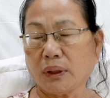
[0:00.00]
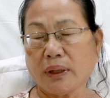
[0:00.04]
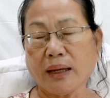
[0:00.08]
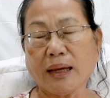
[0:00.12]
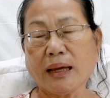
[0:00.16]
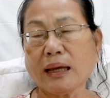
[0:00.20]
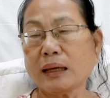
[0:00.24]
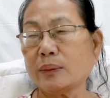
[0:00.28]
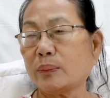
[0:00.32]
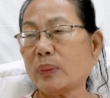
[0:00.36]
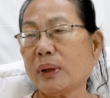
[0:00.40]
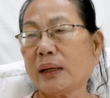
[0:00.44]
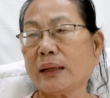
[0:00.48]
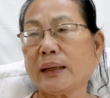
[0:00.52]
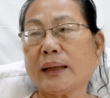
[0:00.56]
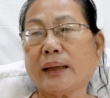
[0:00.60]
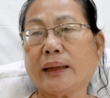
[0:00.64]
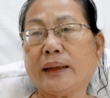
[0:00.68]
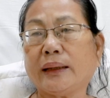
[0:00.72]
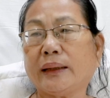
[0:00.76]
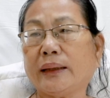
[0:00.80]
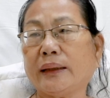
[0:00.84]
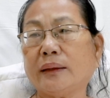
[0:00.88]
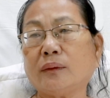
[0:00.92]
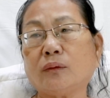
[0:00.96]
chừng hai ba
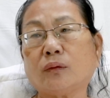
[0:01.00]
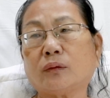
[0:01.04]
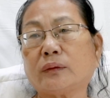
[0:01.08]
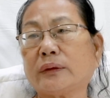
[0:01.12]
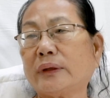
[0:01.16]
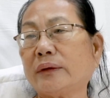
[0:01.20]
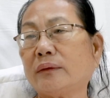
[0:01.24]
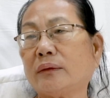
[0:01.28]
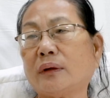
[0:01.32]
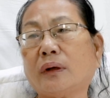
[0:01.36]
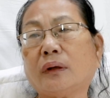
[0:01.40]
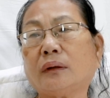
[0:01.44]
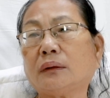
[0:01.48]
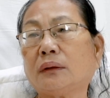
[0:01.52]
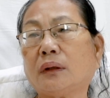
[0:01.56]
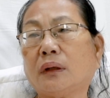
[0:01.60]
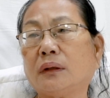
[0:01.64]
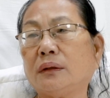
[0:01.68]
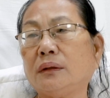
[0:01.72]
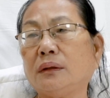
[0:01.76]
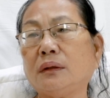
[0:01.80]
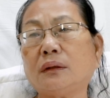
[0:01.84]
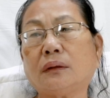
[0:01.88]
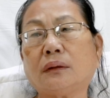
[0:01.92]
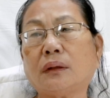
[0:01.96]
ngày thì rồi sao nó
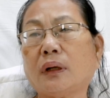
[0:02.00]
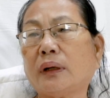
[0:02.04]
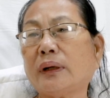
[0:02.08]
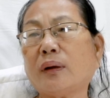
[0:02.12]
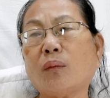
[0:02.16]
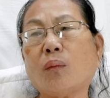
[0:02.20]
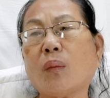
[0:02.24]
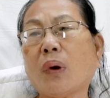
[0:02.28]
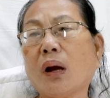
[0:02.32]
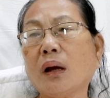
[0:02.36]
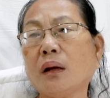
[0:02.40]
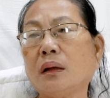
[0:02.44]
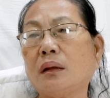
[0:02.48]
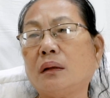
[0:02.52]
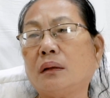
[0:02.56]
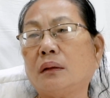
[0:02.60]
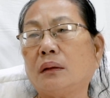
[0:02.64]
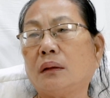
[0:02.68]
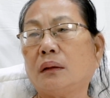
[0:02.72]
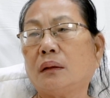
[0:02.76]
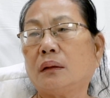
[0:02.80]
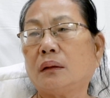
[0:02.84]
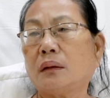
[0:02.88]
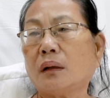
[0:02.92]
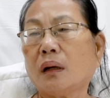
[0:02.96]
tự nhiên nó đông bắp
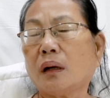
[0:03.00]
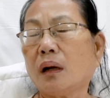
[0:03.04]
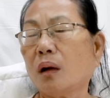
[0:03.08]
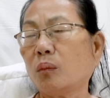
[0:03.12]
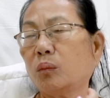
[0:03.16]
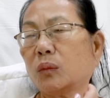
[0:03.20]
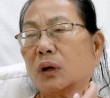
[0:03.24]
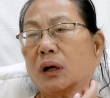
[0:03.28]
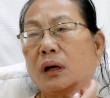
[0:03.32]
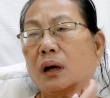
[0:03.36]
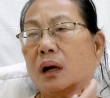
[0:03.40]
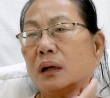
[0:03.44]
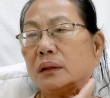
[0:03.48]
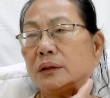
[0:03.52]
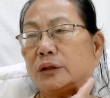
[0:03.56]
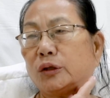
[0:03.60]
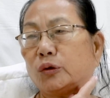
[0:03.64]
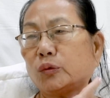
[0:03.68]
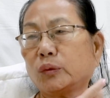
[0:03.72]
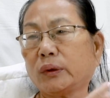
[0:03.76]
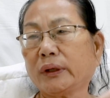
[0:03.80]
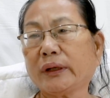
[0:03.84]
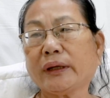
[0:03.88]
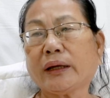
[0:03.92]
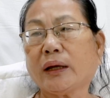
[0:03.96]
nó không có khó
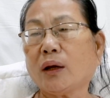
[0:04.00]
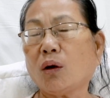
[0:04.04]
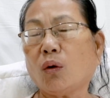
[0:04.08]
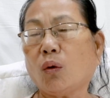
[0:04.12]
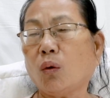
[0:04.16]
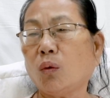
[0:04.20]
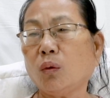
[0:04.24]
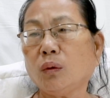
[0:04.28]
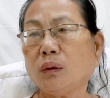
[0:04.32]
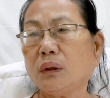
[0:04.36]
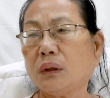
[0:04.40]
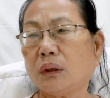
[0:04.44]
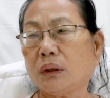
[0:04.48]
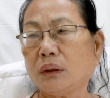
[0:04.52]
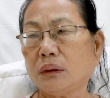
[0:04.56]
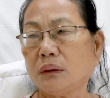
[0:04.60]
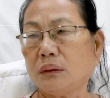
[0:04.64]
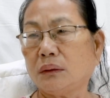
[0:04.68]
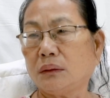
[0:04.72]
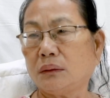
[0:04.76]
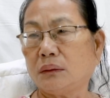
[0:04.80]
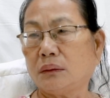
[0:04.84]
chịu được ăn cũ nữa